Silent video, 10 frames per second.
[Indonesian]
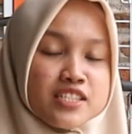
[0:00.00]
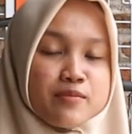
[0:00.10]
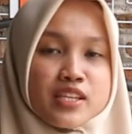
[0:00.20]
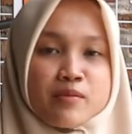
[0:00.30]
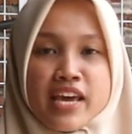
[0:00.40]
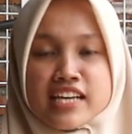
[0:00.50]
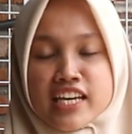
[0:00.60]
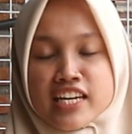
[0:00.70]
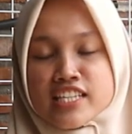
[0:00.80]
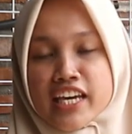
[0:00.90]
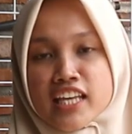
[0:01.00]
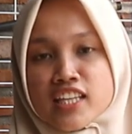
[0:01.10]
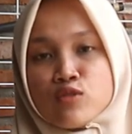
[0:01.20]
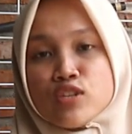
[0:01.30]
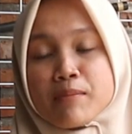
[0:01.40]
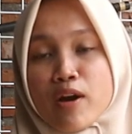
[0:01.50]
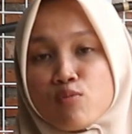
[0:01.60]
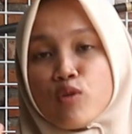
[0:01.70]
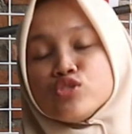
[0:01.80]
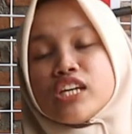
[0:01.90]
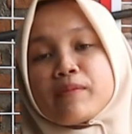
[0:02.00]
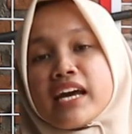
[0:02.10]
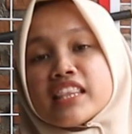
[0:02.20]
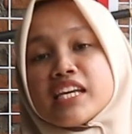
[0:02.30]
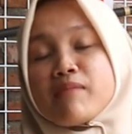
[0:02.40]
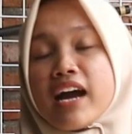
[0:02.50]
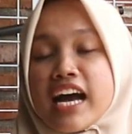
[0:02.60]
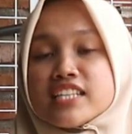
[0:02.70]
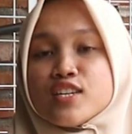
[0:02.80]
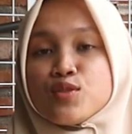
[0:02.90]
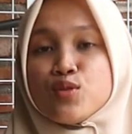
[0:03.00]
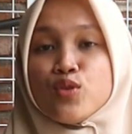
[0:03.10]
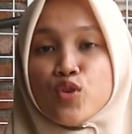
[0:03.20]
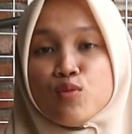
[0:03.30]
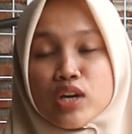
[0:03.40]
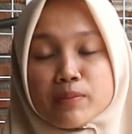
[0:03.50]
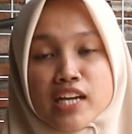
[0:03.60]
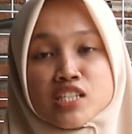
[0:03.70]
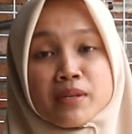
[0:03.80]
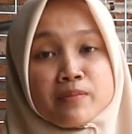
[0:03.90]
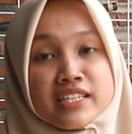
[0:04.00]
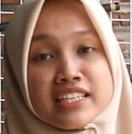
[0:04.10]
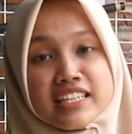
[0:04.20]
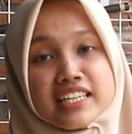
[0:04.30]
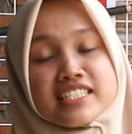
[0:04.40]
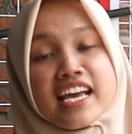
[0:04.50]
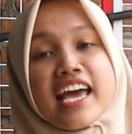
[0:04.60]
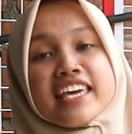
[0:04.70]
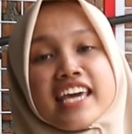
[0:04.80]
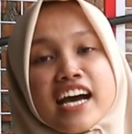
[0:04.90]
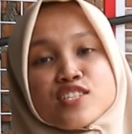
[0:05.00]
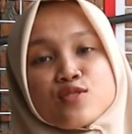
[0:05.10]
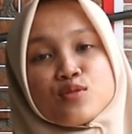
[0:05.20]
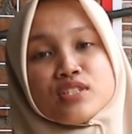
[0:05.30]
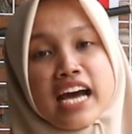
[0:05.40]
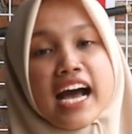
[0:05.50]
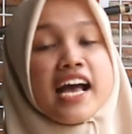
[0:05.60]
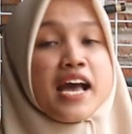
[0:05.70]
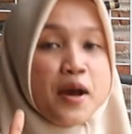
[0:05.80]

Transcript: seperti biasa ini saya tentunya mau mengucapkan terima kasih dulu buat para sobat bediles yang sudah